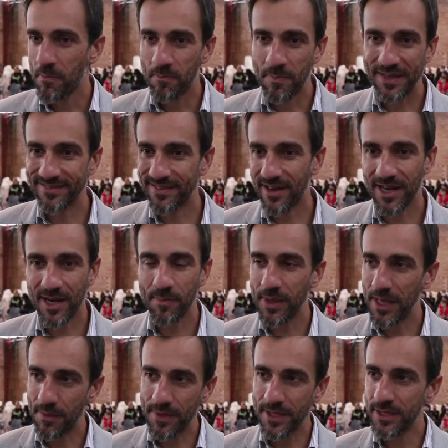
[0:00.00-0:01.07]
pasan
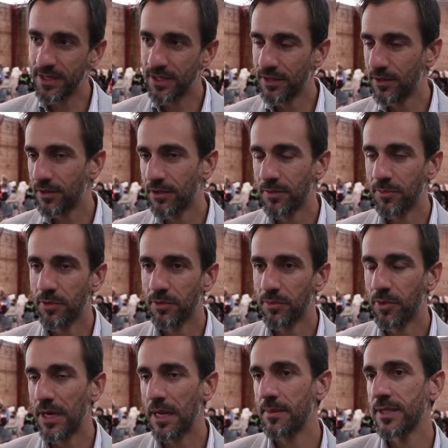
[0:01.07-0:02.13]
rápidamente
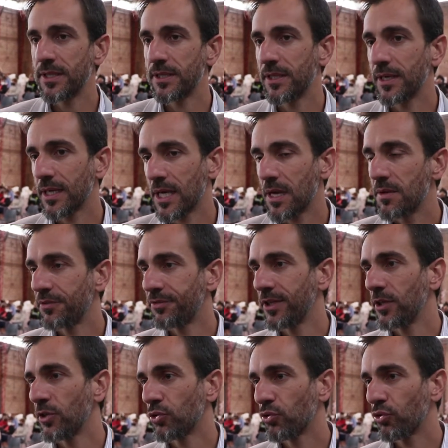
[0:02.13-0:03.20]
por, la mente de cada
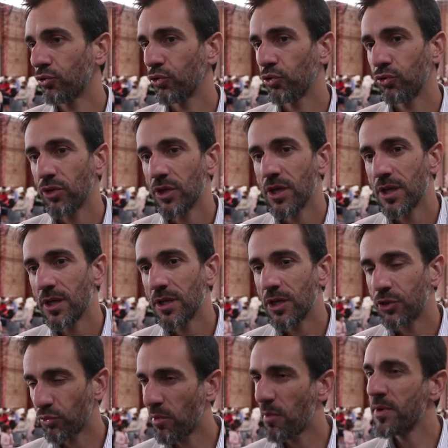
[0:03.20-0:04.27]
vecino, todos esos,
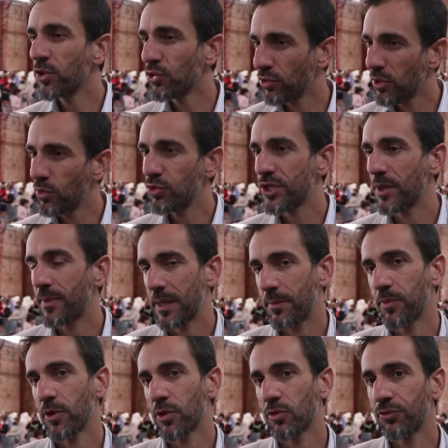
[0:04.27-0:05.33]
esos momentos de lucha para
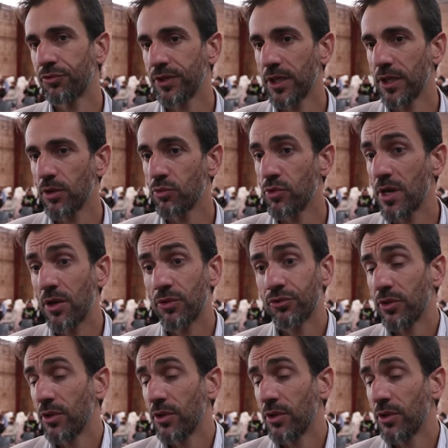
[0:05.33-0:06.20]
poder conseguir. Uno de